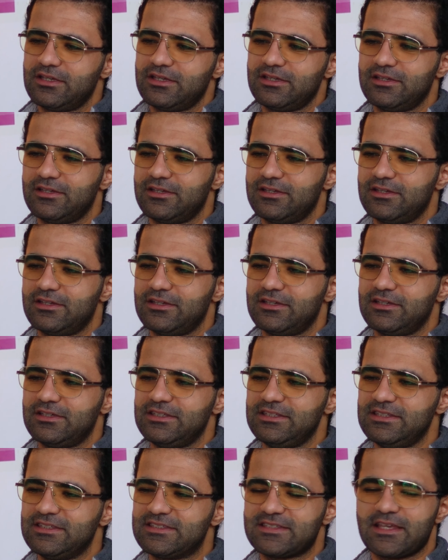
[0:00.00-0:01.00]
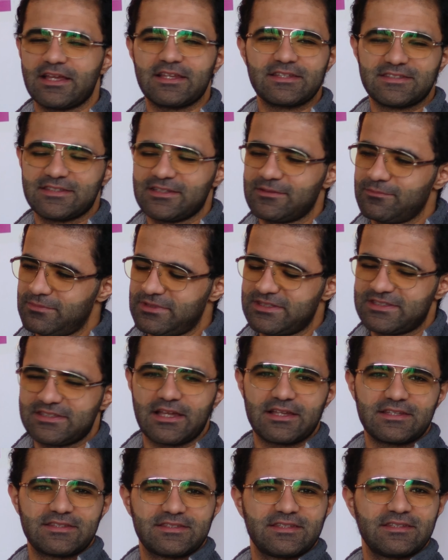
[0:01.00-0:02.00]
e, insansın,
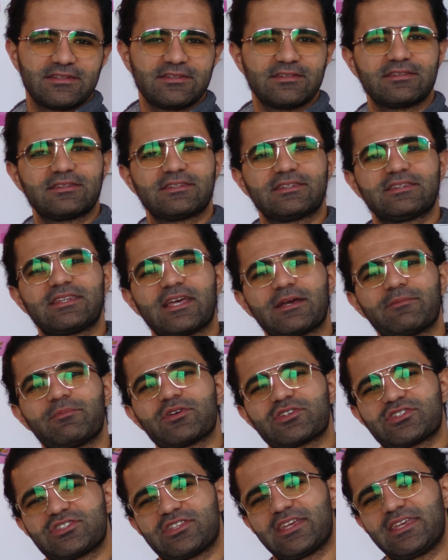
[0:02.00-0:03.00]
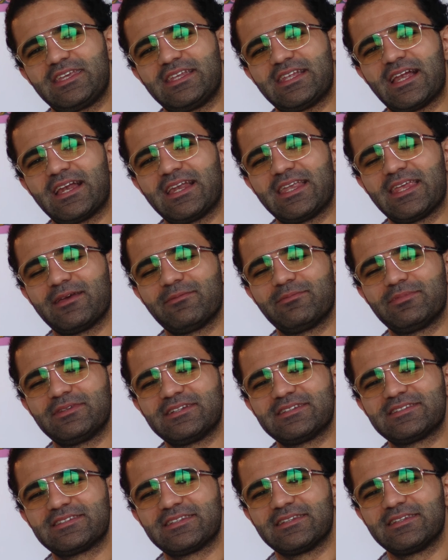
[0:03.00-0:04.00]
bizzatsın, tek başına
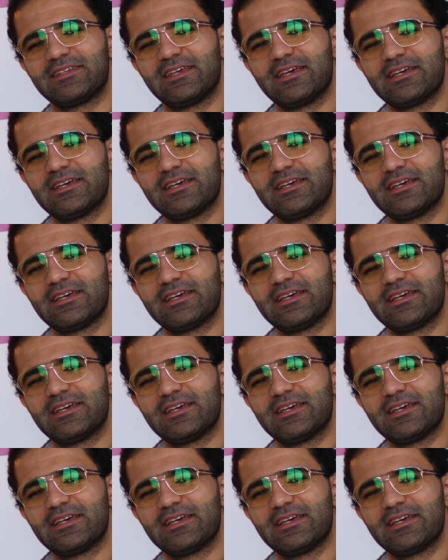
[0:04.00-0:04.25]
ilerleyebilirsin